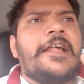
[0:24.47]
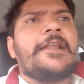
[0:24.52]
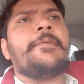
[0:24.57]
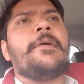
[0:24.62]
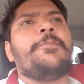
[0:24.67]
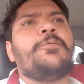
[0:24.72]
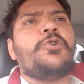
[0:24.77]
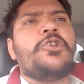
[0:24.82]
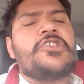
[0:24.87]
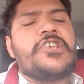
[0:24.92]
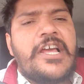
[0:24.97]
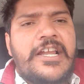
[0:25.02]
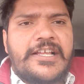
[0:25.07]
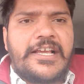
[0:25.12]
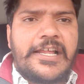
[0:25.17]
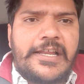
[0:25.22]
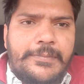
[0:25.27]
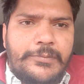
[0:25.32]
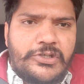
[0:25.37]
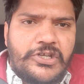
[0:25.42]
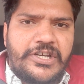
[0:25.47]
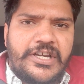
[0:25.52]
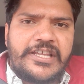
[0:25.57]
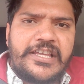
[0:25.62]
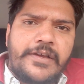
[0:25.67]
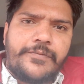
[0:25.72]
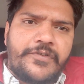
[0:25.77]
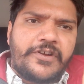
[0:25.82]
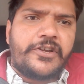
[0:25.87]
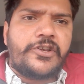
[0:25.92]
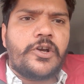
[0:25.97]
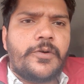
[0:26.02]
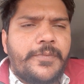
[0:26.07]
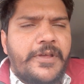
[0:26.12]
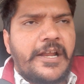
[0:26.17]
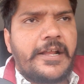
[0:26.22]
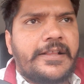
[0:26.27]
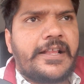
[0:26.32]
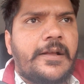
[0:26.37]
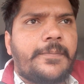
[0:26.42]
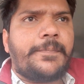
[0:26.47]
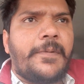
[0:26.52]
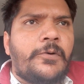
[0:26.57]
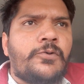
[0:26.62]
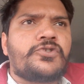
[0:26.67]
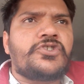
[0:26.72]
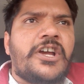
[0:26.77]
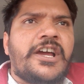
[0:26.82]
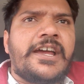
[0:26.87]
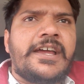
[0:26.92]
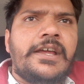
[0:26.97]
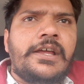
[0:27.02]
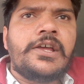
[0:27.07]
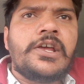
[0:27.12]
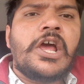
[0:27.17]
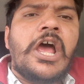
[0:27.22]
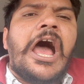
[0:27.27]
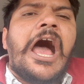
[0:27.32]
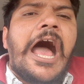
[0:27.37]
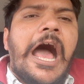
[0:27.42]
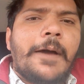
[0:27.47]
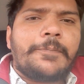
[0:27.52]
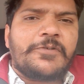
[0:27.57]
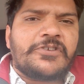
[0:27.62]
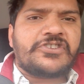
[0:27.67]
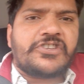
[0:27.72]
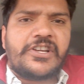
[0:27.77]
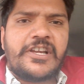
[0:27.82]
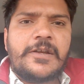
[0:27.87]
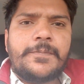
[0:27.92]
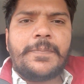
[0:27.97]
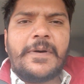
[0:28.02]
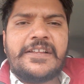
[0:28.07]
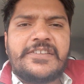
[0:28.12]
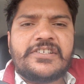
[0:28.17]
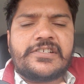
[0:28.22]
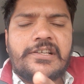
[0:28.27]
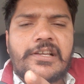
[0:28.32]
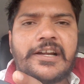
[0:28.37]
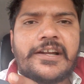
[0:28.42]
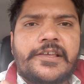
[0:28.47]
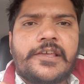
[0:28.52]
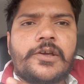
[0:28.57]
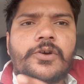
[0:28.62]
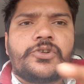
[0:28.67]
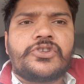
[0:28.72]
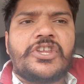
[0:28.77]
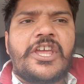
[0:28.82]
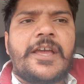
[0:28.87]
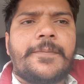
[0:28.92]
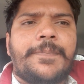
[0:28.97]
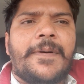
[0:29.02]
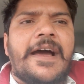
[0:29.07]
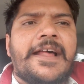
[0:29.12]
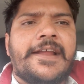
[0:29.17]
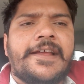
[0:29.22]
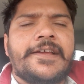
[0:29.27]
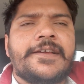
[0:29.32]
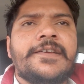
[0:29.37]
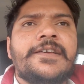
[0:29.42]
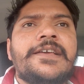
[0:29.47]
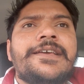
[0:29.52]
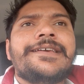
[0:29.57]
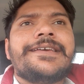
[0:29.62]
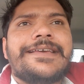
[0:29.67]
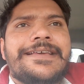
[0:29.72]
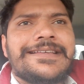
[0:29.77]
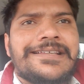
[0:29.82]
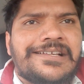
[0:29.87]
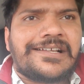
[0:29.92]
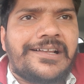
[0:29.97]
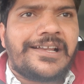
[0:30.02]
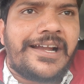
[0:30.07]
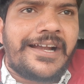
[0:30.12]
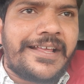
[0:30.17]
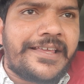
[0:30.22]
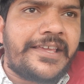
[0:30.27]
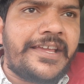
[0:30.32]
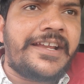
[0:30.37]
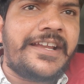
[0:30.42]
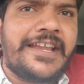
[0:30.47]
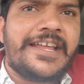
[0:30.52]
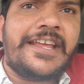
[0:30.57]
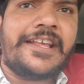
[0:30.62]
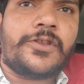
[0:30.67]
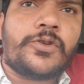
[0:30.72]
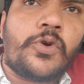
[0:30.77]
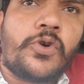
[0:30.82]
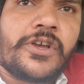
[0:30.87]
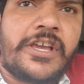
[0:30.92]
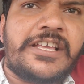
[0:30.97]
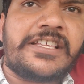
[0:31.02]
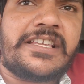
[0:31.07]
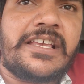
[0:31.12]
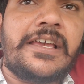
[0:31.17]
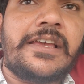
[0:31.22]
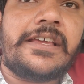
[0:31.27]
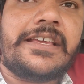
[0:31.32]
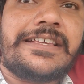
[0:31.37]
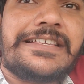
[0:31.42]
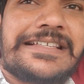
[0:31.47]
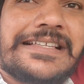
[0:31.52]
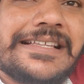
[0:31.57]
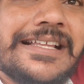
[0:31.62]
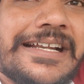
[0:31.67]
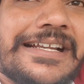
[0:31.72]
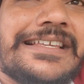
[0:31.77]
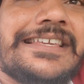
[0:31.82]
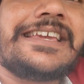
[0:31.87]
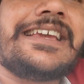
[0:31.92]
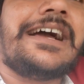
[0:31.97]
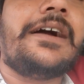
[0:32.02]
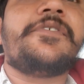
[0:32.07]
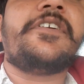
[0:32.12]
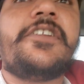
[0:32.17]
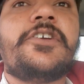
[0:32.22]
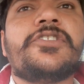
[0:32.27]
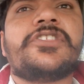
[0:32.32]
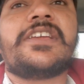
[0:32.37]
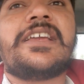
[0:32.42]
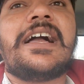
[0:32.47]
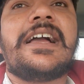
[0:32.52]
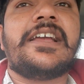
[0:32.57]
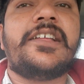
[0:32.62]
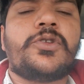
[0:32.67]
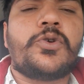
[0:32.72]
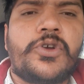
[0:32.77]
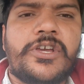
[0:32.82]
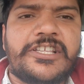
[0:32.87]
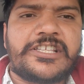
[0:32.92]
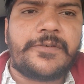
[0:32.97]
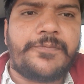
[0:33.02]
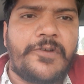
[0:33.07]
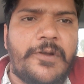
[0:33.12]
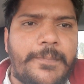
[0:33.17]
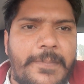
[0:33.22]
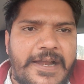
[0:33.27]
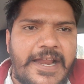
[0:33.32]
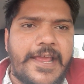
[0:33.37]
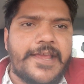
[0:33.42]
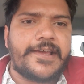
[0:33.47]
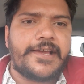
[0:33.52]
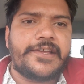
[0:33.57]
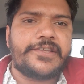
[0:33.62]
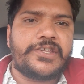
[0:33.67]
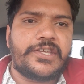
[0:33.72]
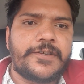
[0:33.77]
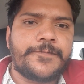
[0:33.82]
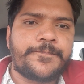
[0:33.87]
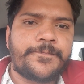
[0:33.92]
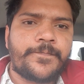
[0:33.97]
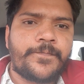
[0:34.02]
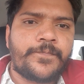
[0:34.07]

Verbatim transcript: बारे में पूरी जानकारी मुझे नहीं है वीडियो मेरे तक पहुंचा है आप स्क्रीन पर जिस लड़की को देख पा रहे हैं इस लड़की ने धोखे से इस लड़की का वीडियो दिखा के धोखे से फिल्म बनाई गई थी